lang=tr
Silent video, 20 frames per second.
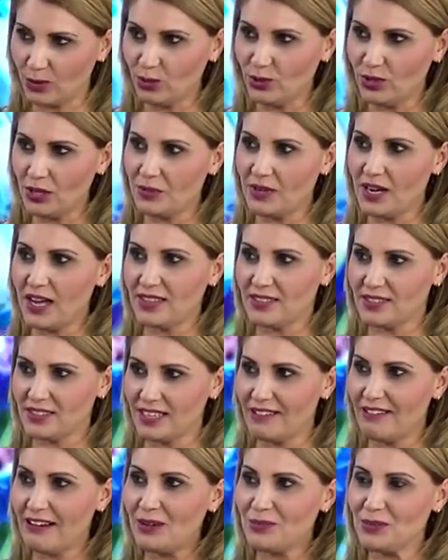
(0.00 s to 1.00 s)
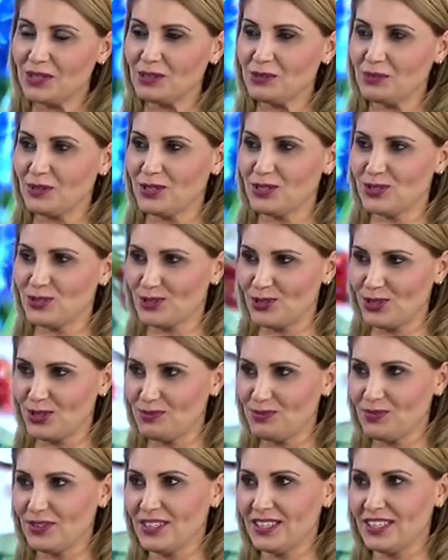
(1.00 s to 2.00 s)
onunla biraz devam etmek
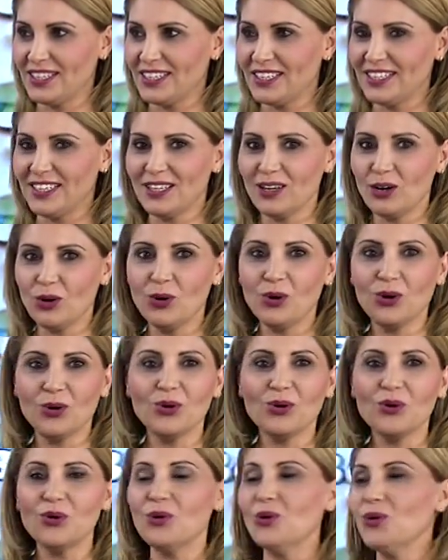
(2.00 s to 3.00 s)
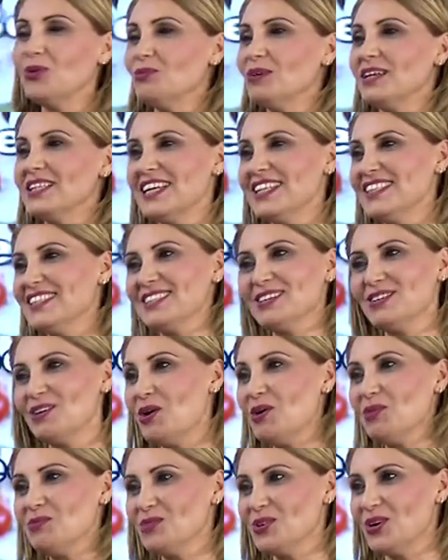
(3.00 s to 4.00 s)
istiyorum. Hı hı. Ee, o, o olmadan
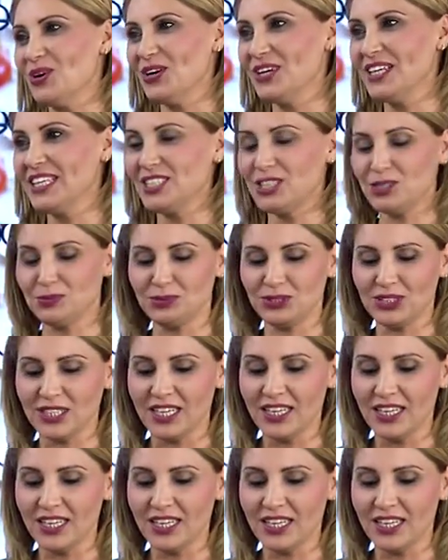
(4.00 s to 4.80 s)
olmuyor Olmaz. hiçbir şey.